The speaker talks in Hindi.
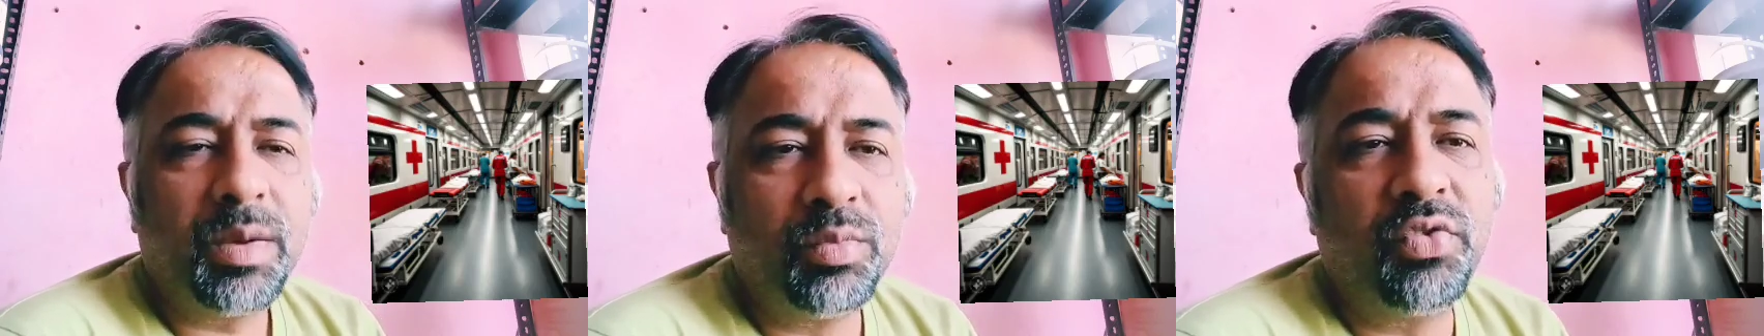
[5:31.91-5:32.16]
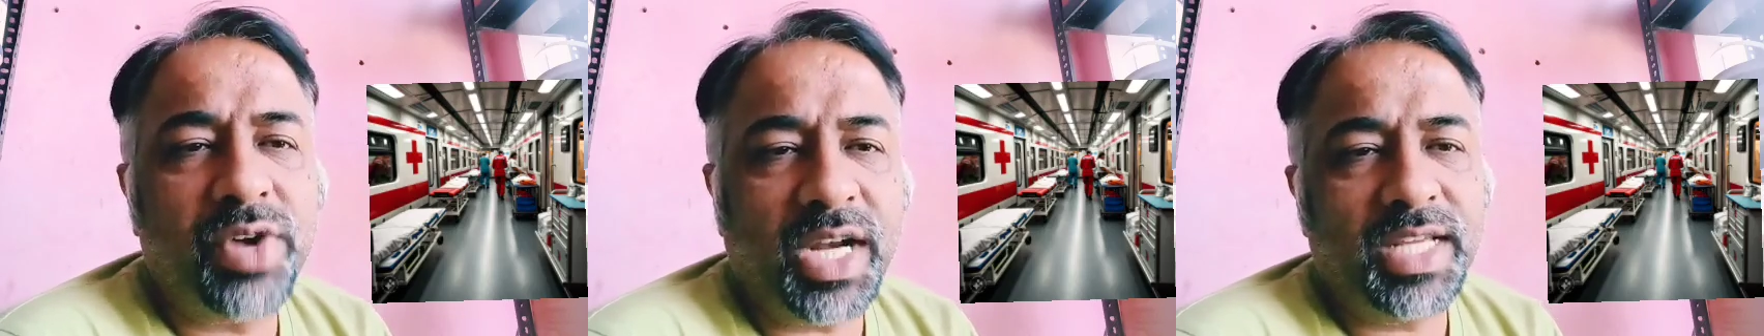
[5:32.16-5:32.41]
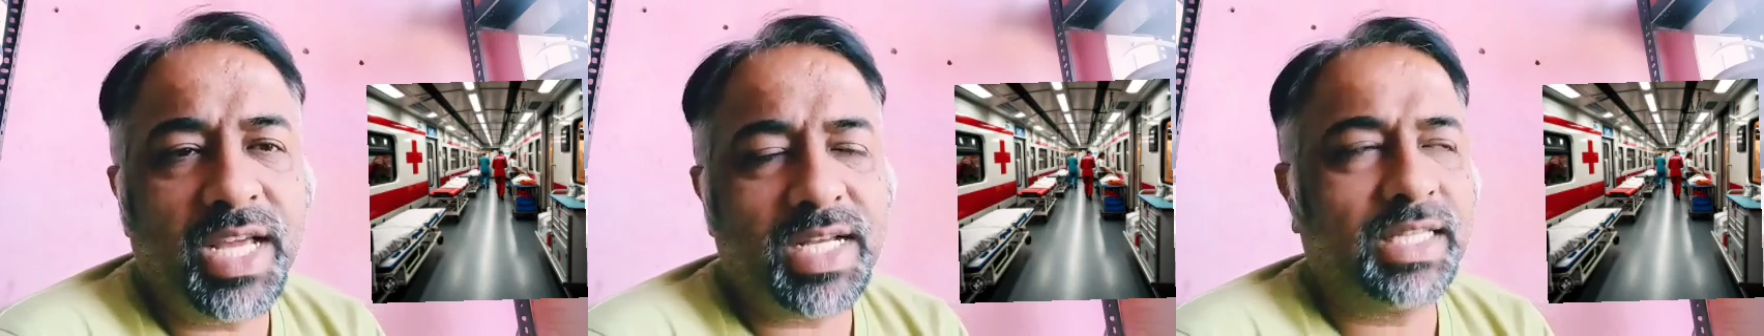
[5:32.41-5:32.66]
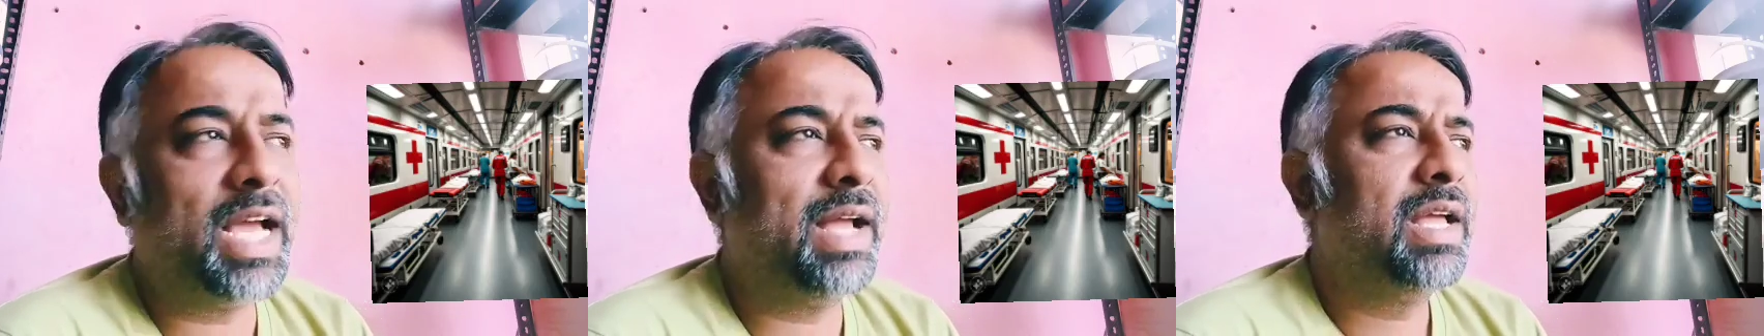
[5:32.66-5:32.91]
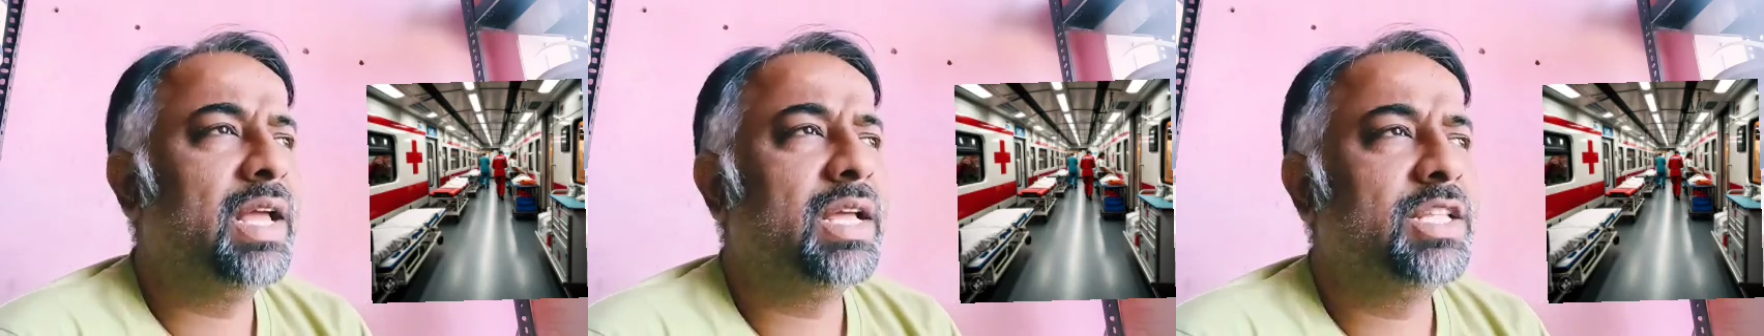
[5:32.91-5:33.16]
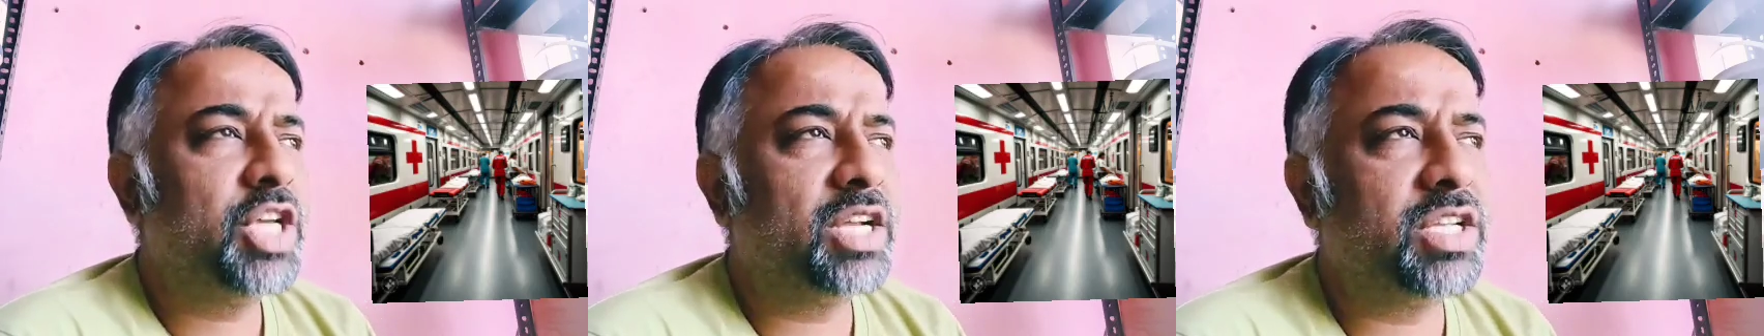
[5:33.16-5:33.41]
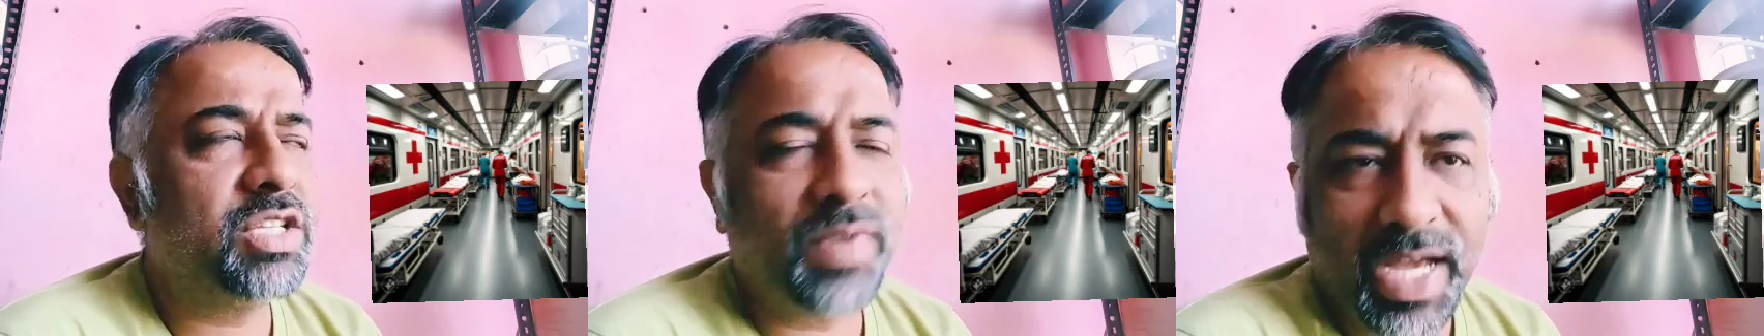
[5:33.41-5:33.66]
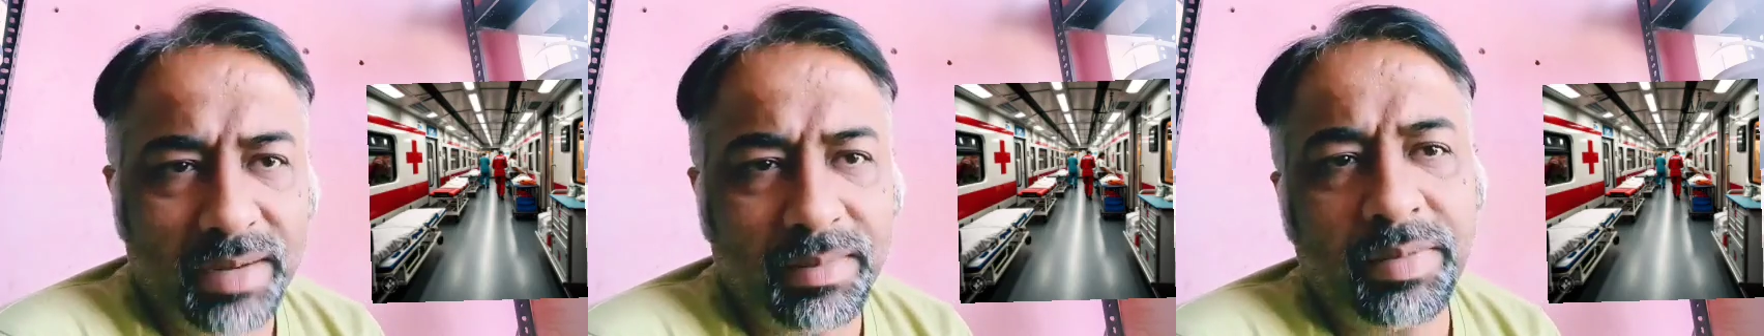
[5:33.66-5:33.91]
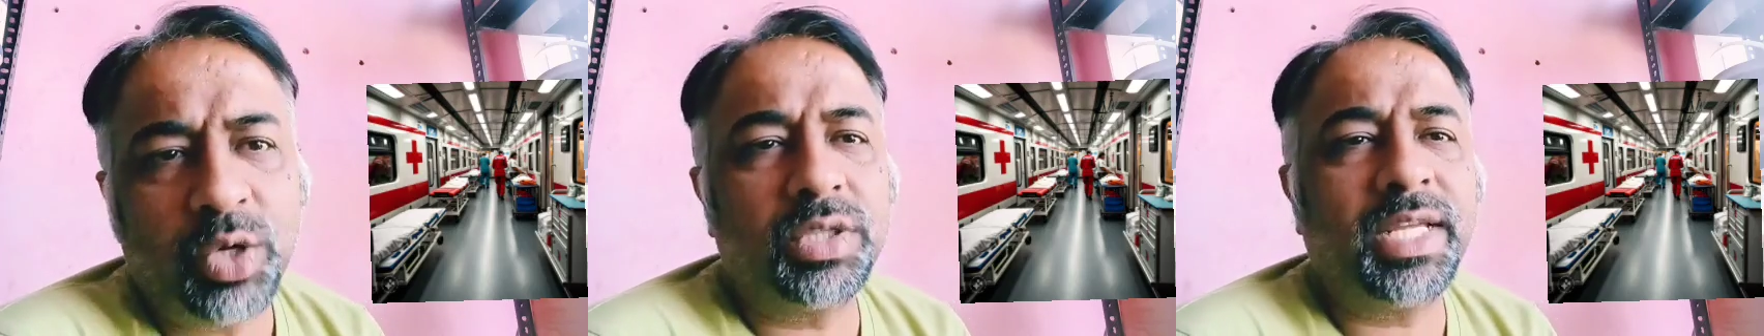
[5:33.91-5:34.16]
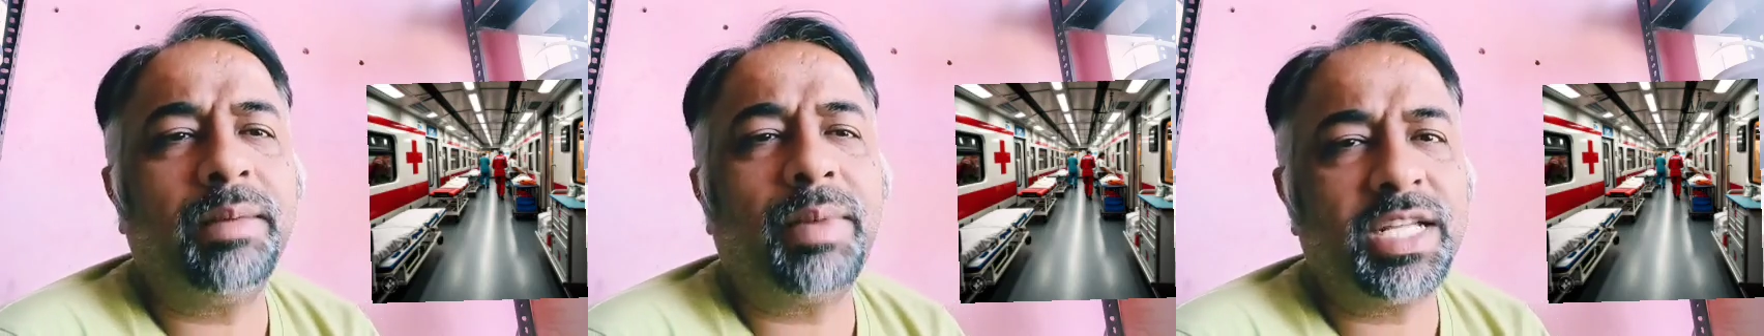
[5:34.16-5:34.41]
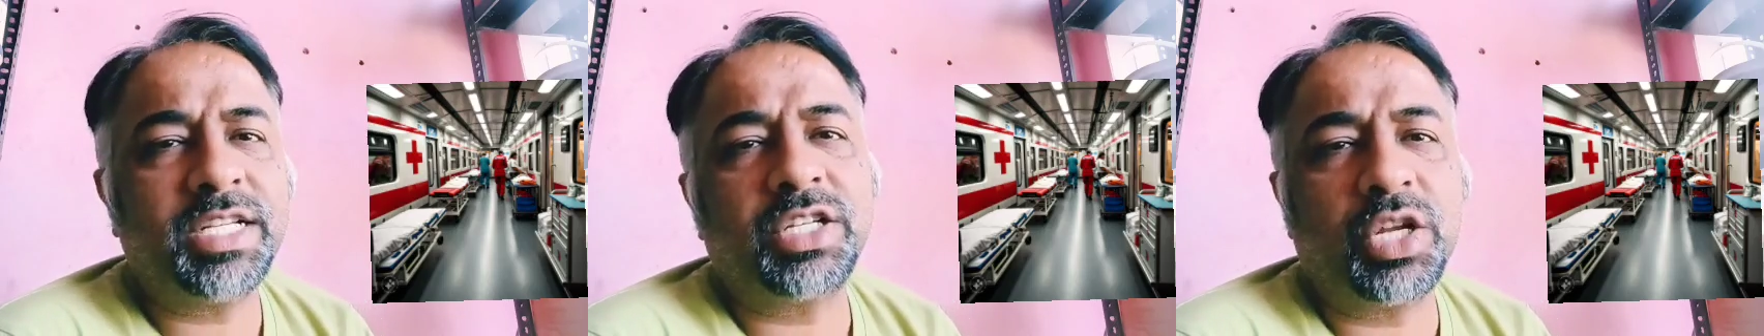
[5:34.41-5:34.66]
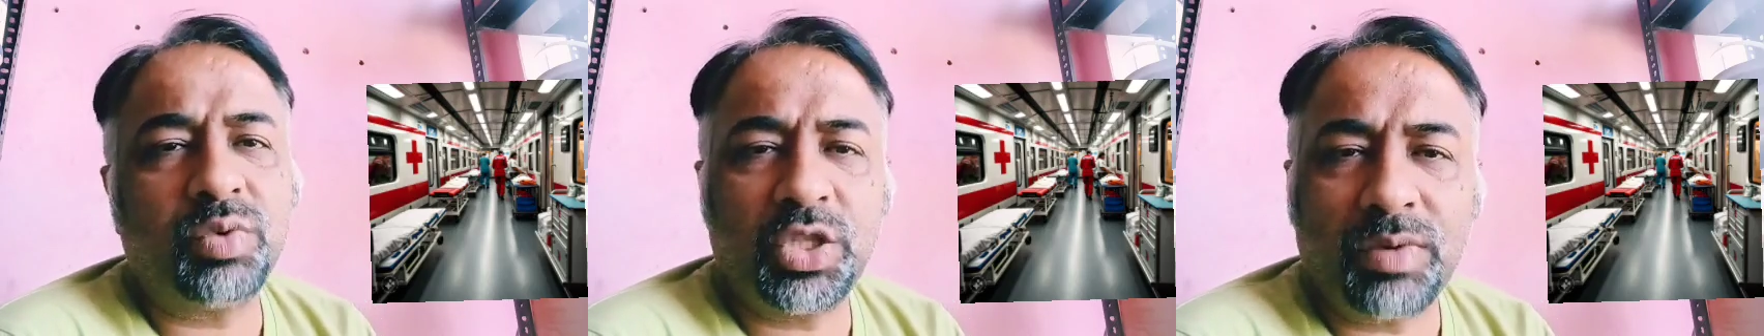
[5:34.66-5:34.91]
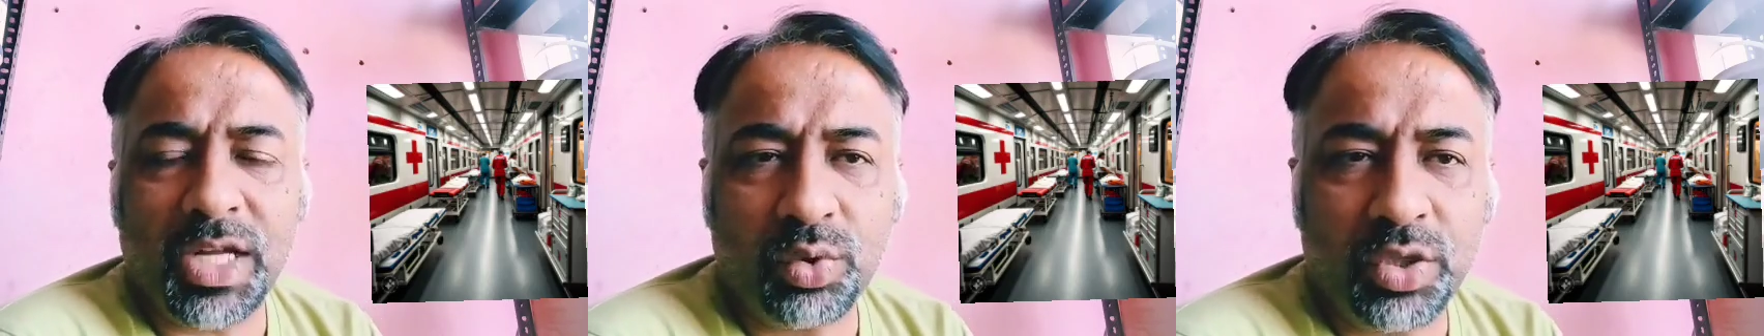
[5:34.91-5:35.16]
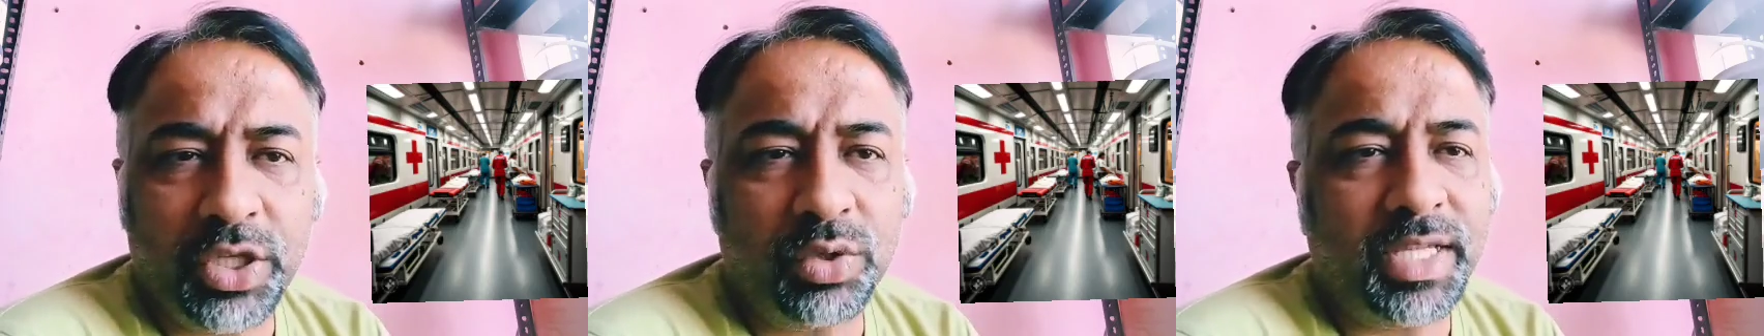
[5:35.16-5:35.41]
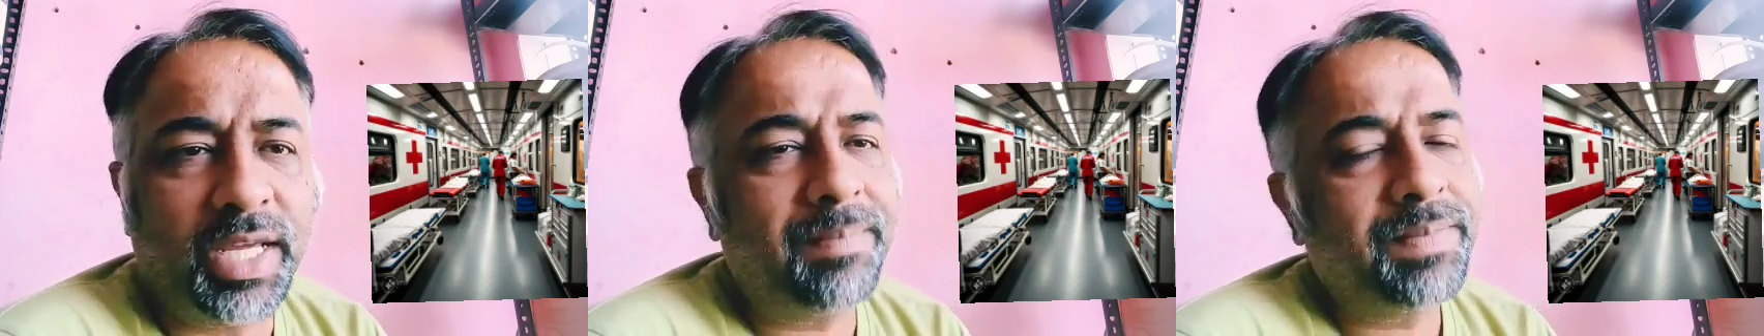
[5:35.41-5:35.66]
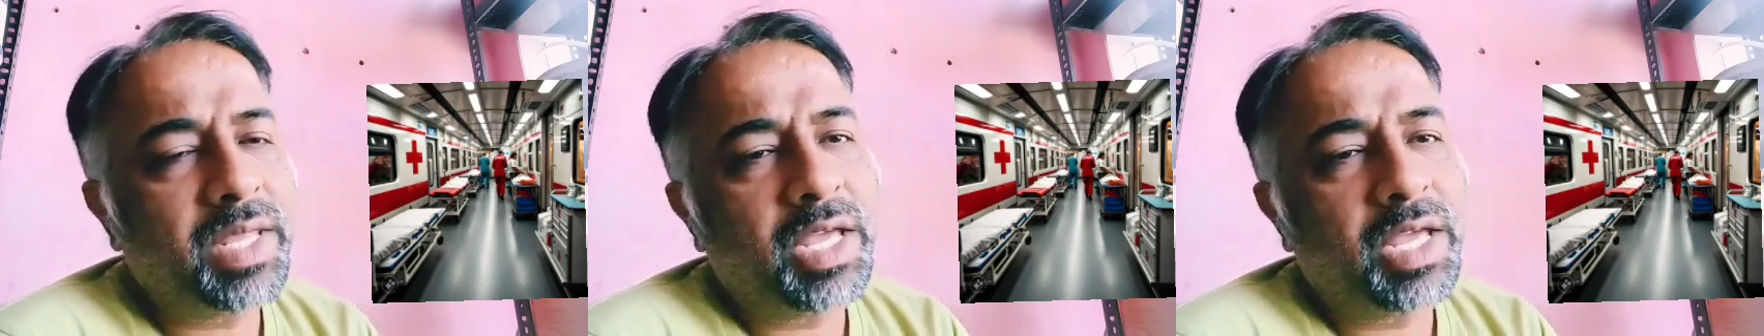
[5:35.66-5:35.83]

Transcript: मूव कर दिया जाता है जंक्शंस वगैरह में भी होती हैं बड़ा जंक्शन हुआ तो वहाँ तो होती होती हैं